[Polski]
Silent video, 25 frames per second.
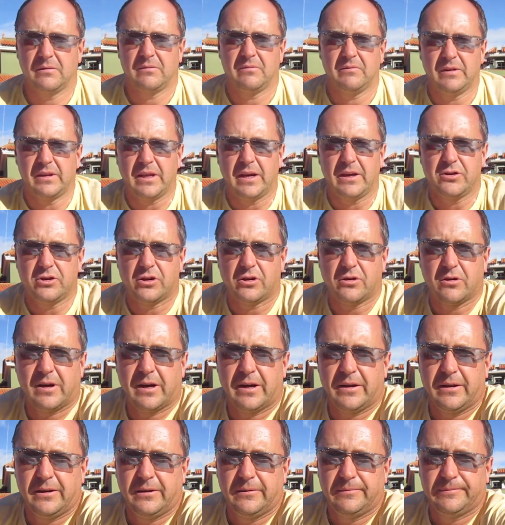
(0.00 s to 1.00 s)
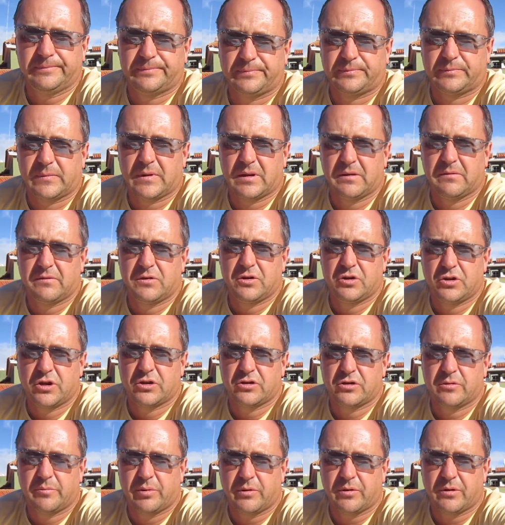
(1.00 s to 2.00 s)
Witajcie kochani. W
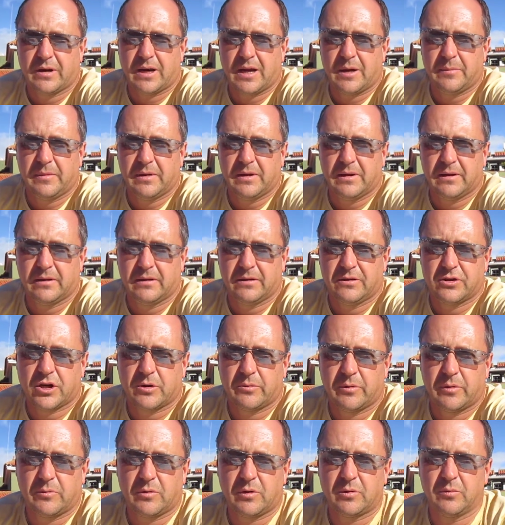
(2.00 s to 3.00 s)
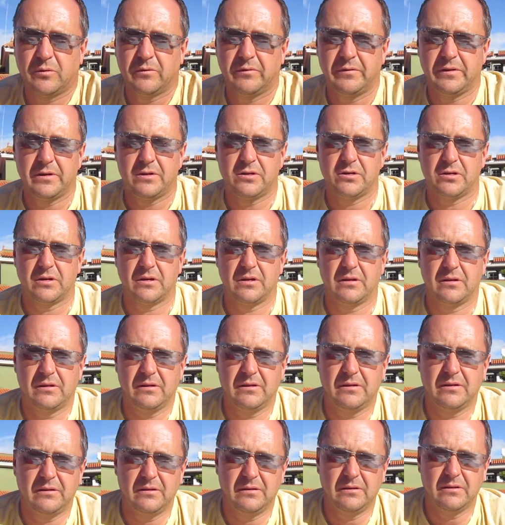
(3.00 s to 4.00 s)
dzisiejszym programie chciałbym omówić
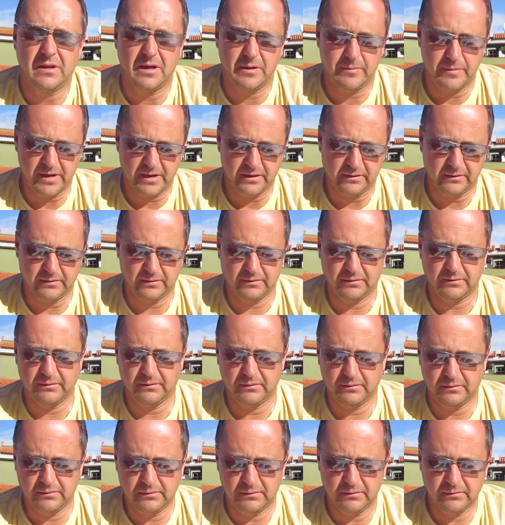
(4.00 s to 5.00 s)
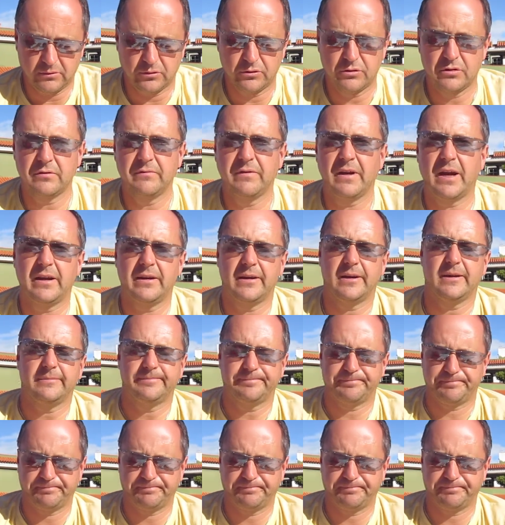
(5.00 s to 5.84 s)
y, temat y, odżywiania.